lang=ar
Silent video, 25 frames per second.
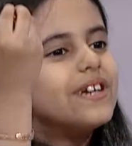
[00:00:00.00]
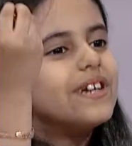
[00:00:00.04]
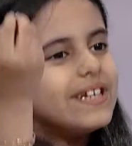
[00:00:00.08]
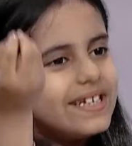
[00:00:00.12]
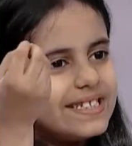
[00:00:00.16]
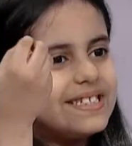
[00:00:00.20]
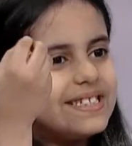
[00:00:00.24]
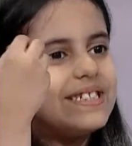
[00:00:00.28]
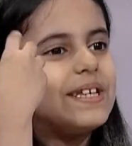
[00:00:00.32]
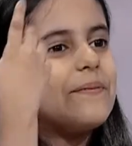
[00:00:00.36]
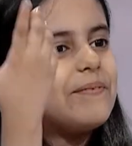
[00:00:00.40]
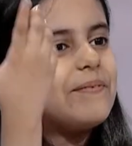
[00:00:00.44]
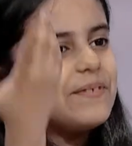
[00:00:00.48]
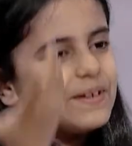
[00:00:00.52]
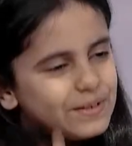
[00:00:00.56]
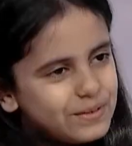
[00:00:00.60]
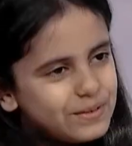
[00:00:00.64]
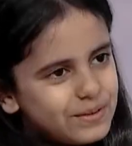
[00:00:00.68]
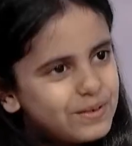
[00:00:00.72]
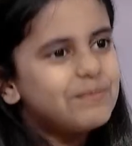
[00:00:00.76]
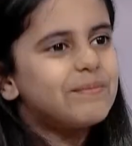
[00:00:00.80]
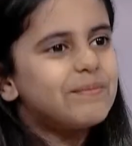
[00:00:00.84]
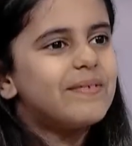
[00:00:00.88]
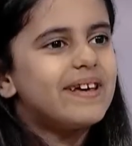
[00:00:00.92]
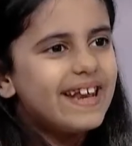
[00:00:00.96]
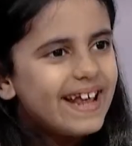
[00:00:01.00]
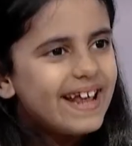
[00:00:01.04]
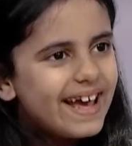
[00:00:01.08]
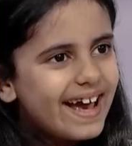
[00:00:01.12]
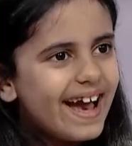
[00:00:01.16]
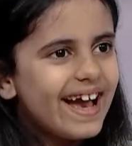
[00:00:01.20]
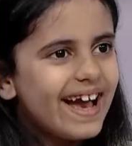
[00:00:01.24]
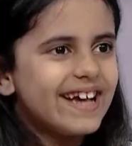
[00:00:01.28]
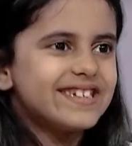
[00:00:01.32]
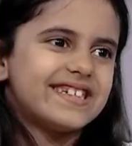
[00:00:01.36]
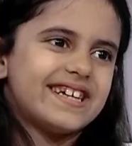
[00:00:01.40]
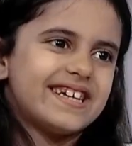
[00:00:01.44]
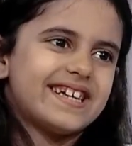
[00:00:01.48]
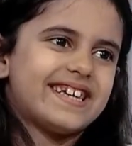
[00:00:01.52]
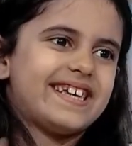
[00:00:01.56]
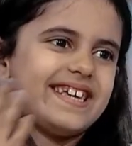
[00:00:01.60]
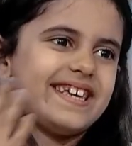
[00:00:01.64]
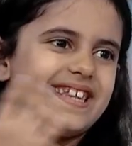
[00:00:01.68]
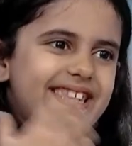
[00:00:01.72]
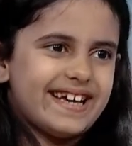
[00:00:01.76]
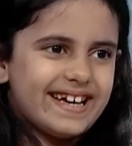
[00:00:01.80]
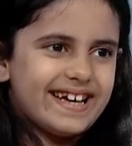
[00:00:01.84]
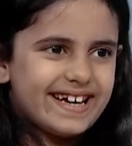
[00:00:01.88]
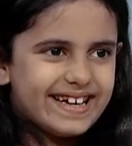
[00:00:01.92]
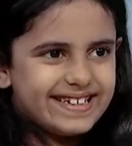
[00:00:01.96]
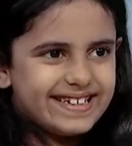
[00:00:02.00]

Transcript: يستفيدون منها عشان كذا يا كدا.